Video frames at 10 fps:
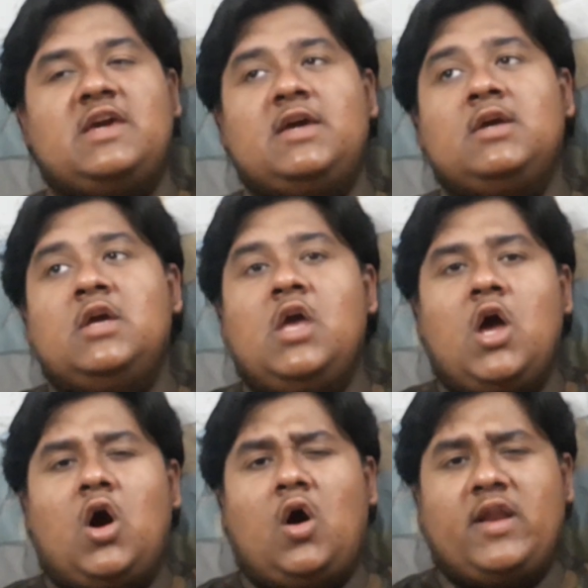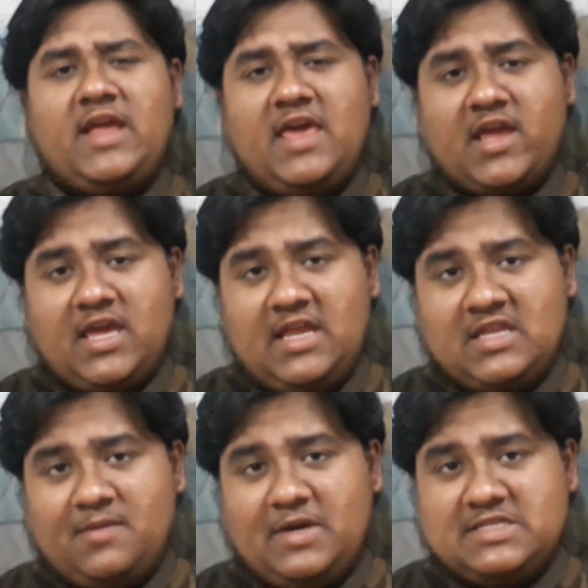चुके हैं और एक
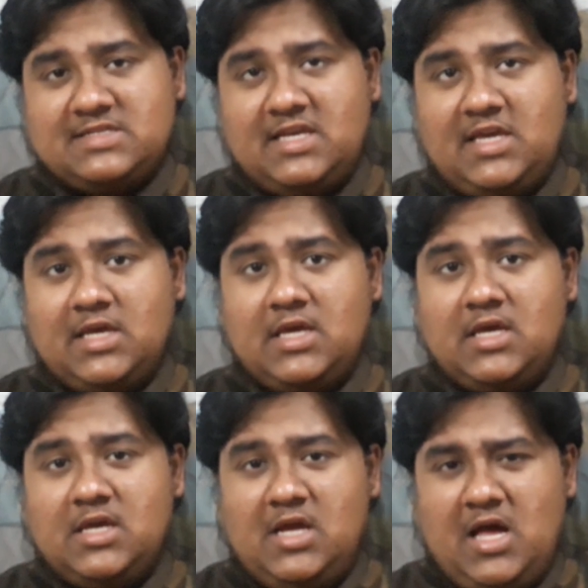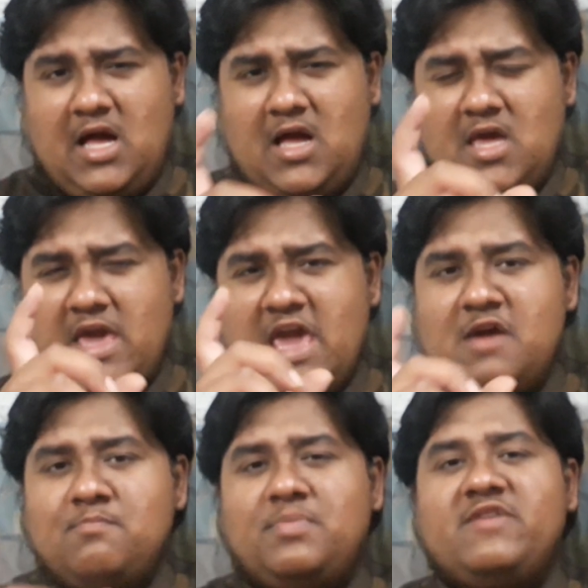इनके पास थी
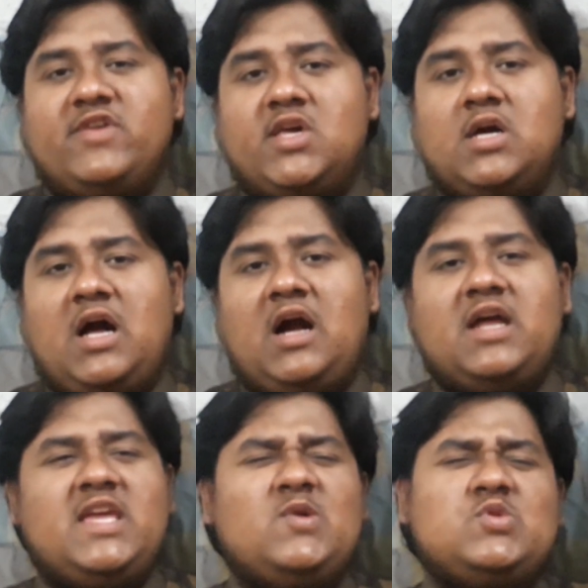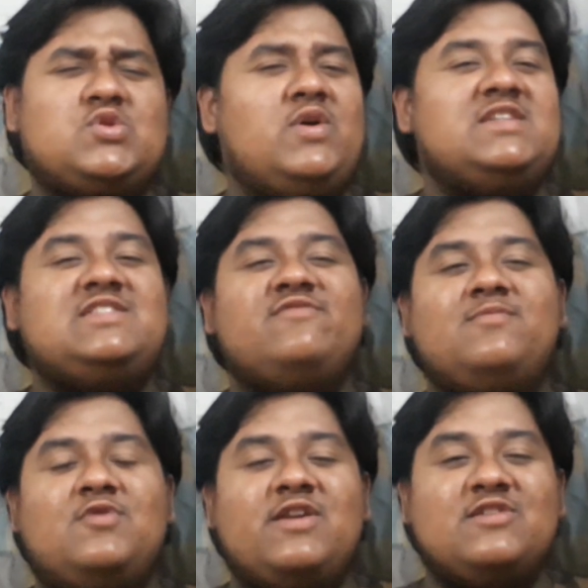एम अगर ये उसको एस
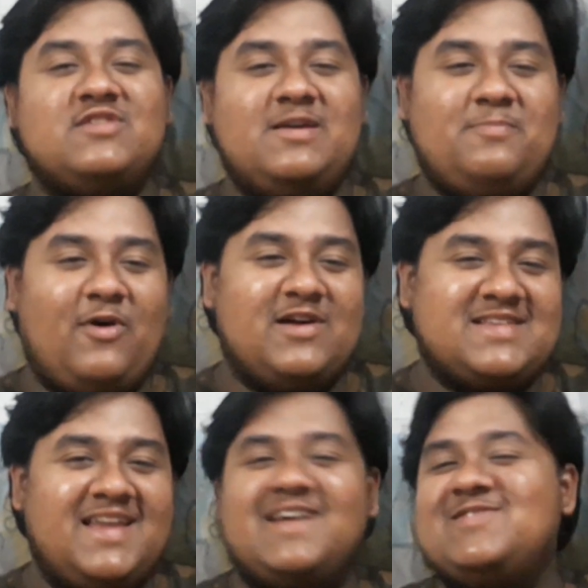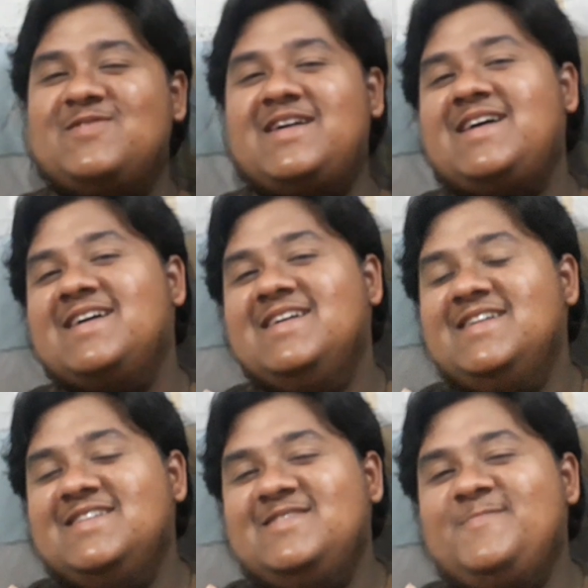बोल रहे तो ये बहुत गलत होगा
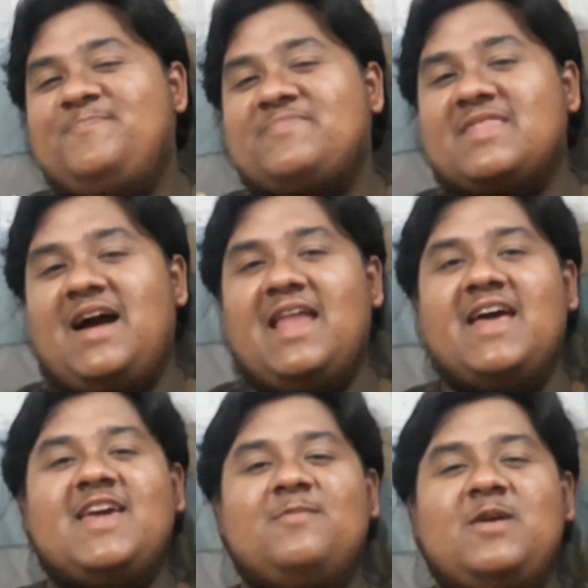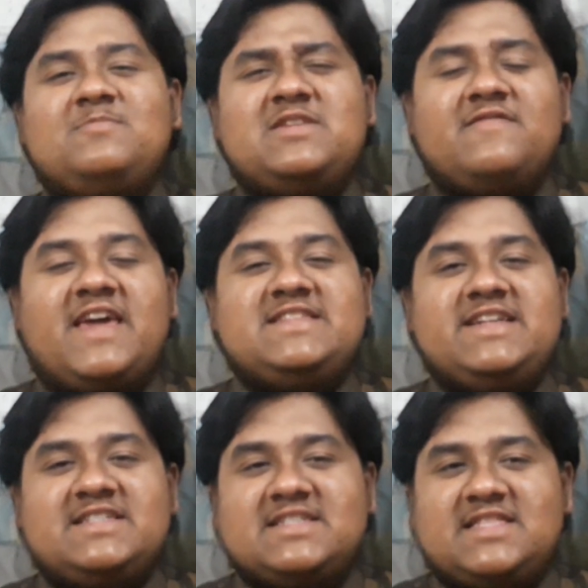हालांकि अभी हम सिर्फ
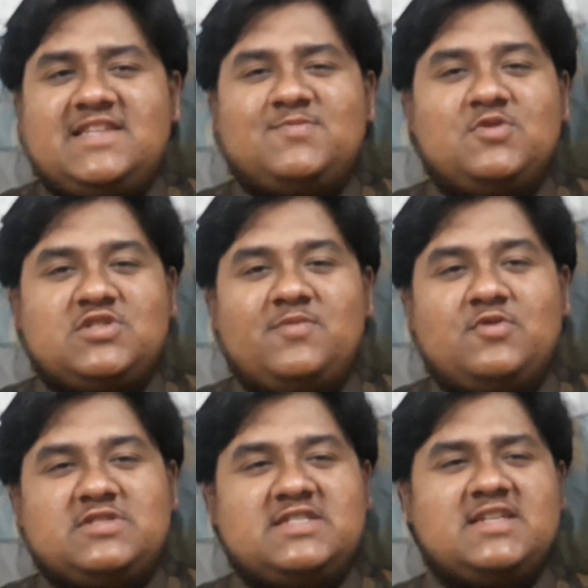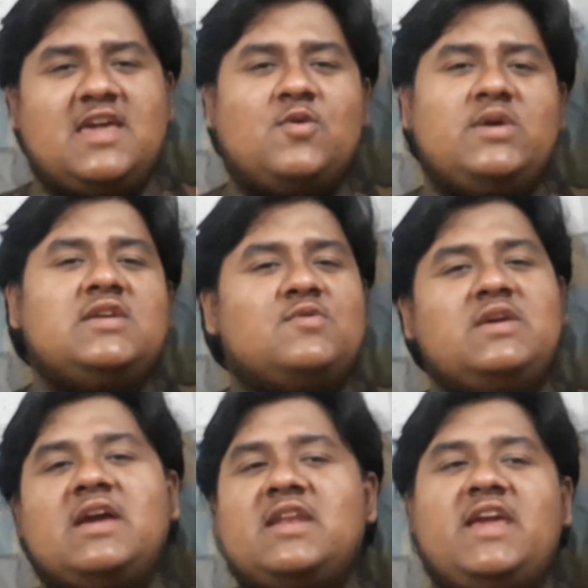गैसी कर सकते हैं इस मोशन पोस्टर से कि कोई ना
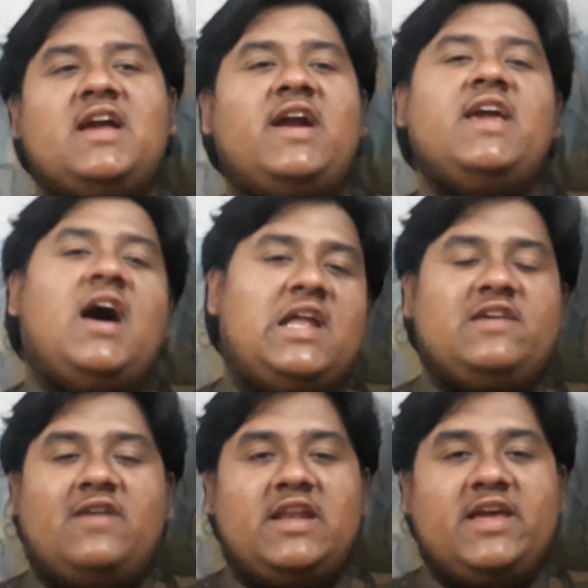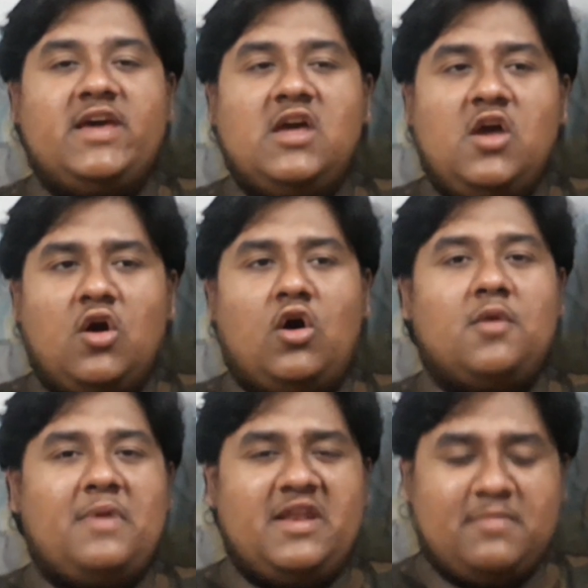कोई एक नई गाड़ी आने वाली है
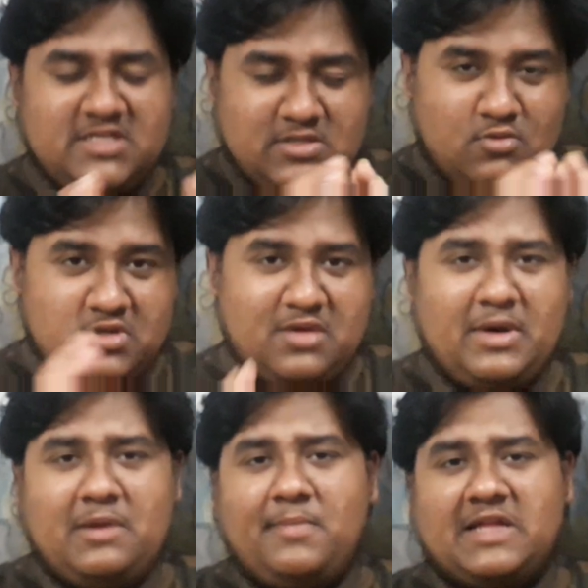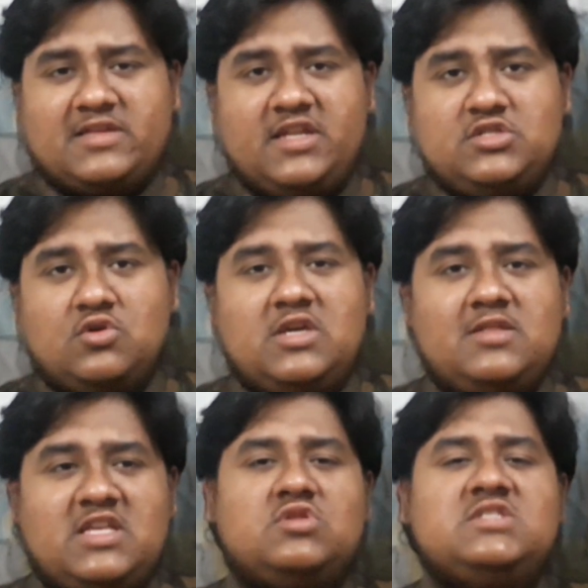और मैंने बस उनके बारे में बात करी जो
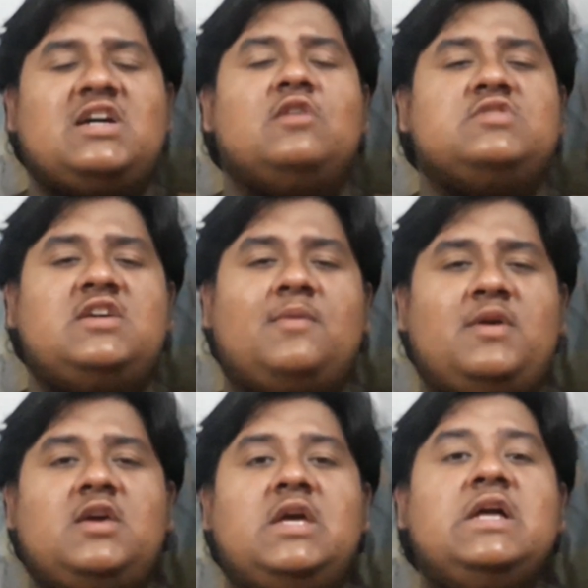कि दो तीन सालों से हमें